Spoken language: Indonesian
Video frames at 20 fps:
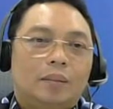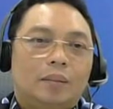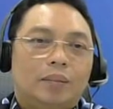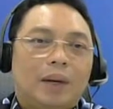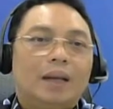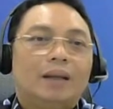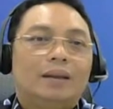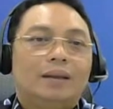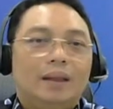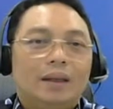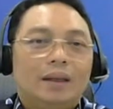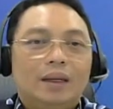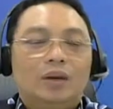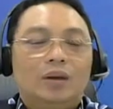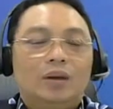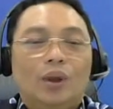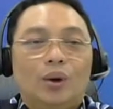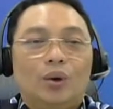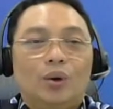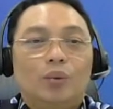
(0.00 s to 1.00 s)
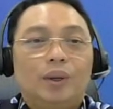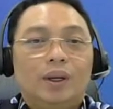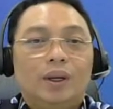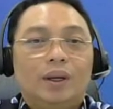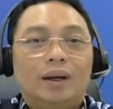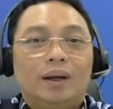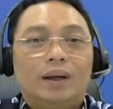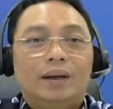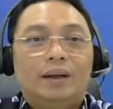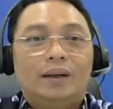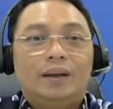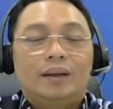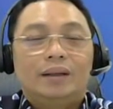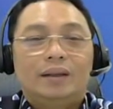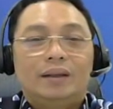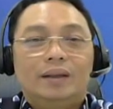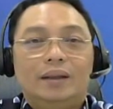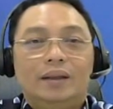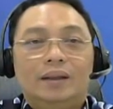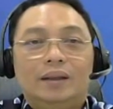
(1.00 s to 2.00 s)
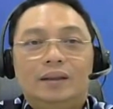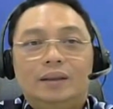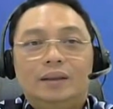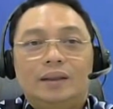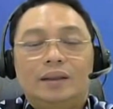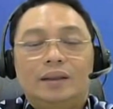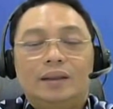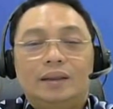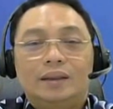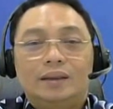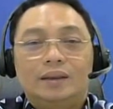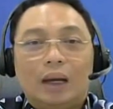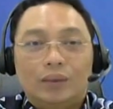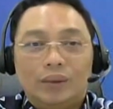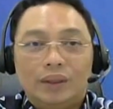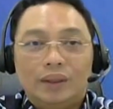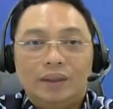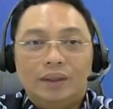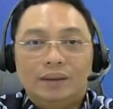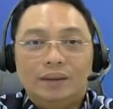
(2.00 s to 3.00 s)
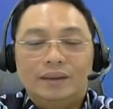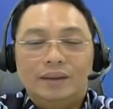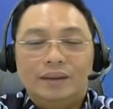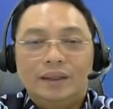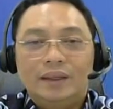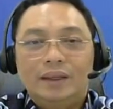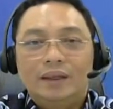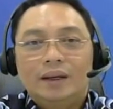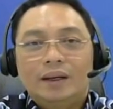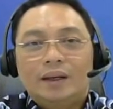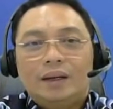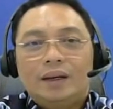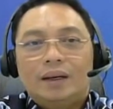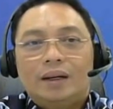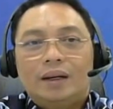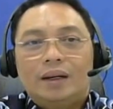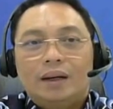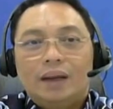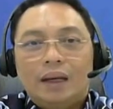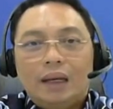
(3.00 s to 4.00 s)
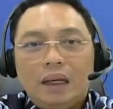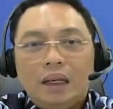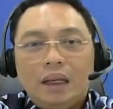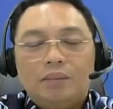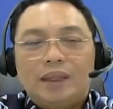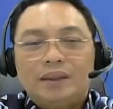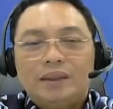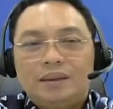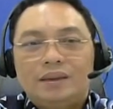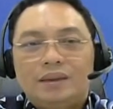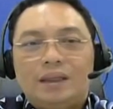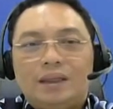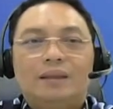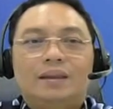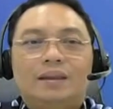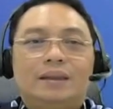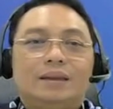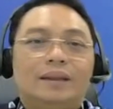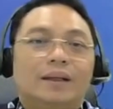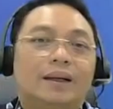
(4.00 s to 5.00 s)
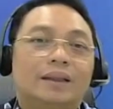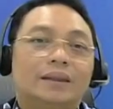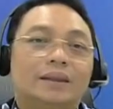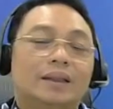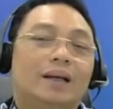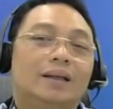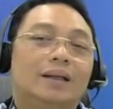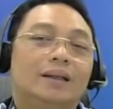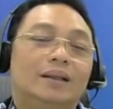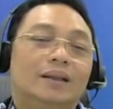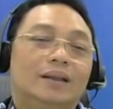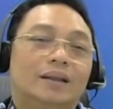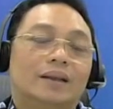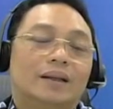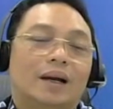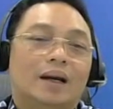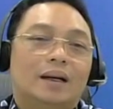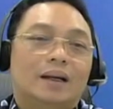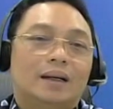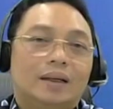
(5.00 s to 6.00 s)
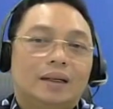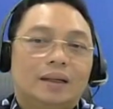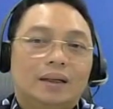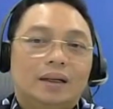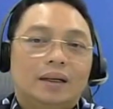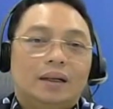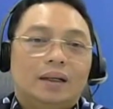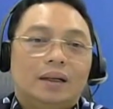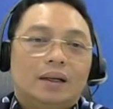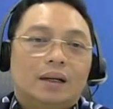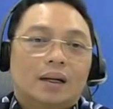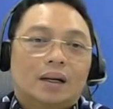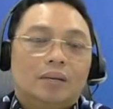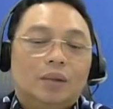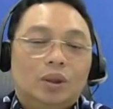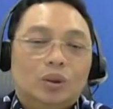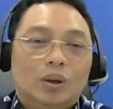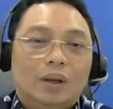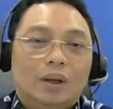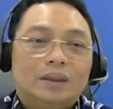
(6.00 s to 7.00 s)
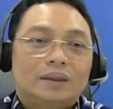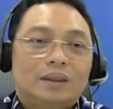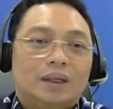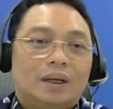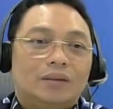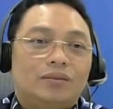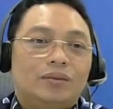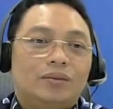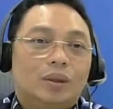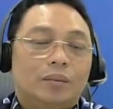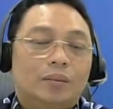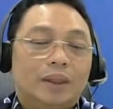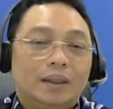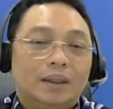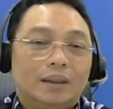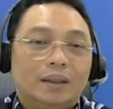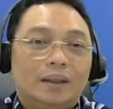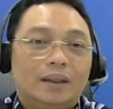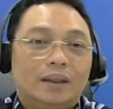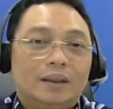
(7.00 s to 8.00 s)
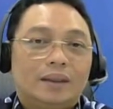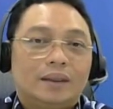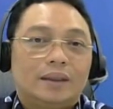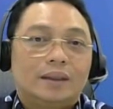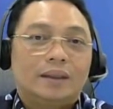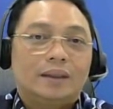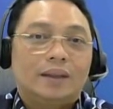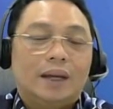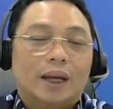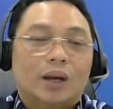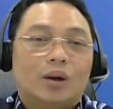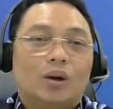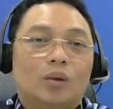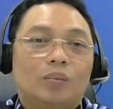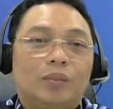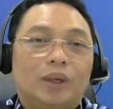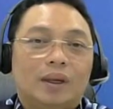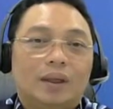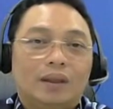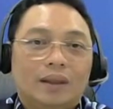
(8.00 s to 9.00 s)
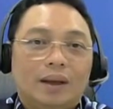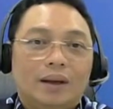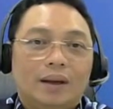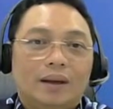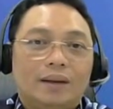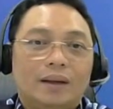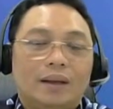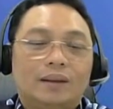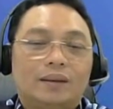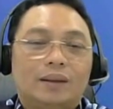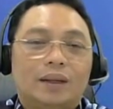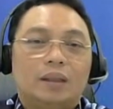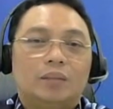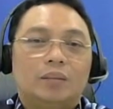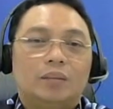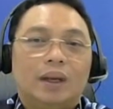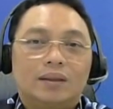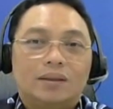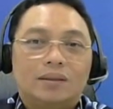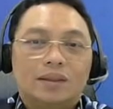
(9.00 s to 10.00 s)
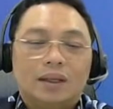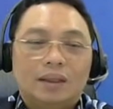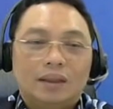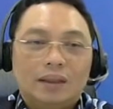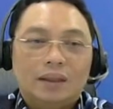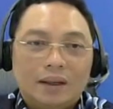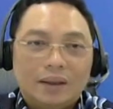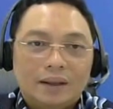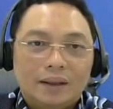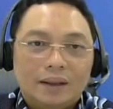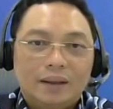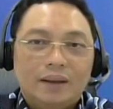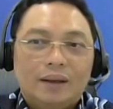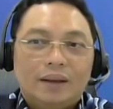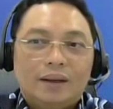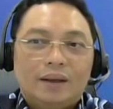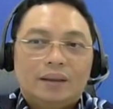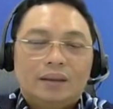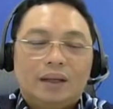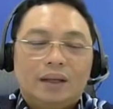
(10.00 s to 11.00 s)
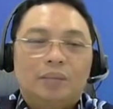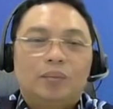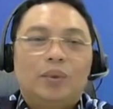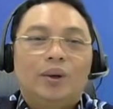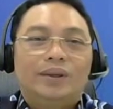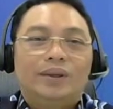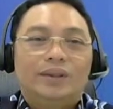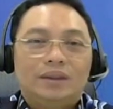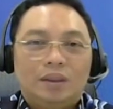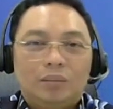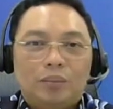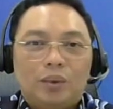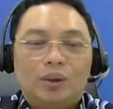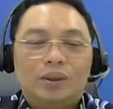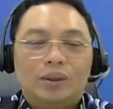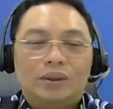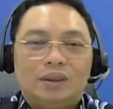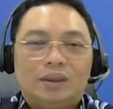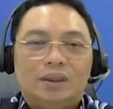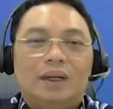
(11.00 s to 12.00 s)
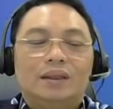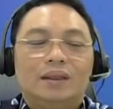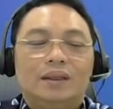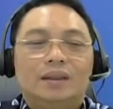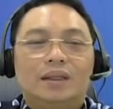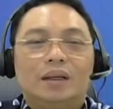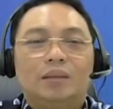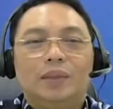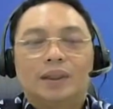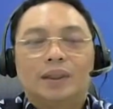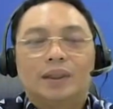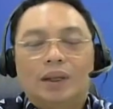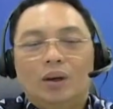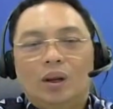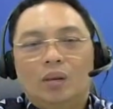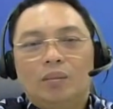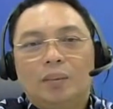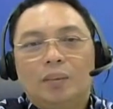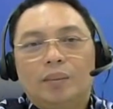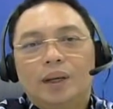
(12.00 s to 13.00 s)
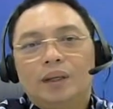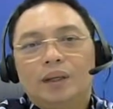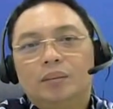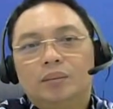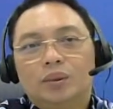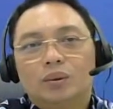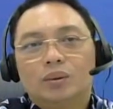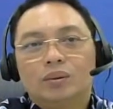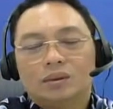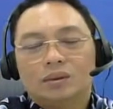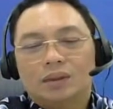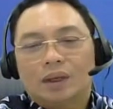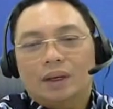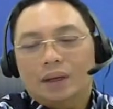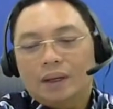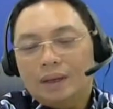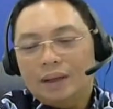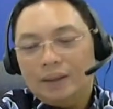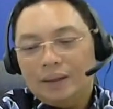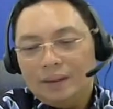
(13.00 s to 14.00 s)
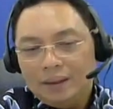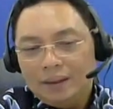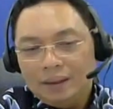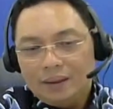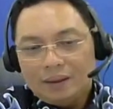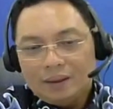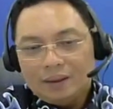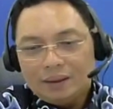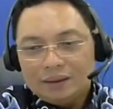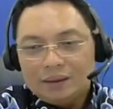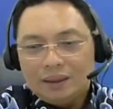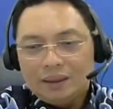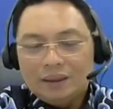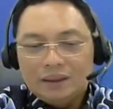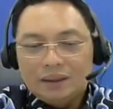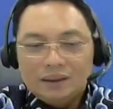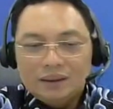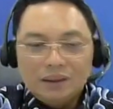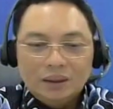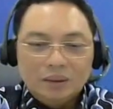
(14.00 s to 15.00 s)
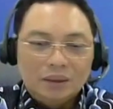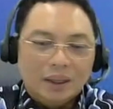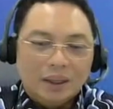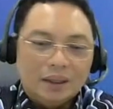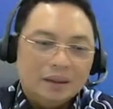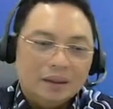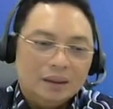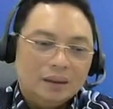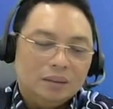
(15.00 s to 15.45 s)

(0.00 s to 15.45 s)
uh, paling tinggi dolar rupiah di uh, tahun ini. Jadi uh, ini masih sangat terjaga sekali karena kebetulan secara fundamental uh, ekonomi kita dan trade balance kita dan policy-policy yang diterbitkan oleh Bapak Ibu secara sinergi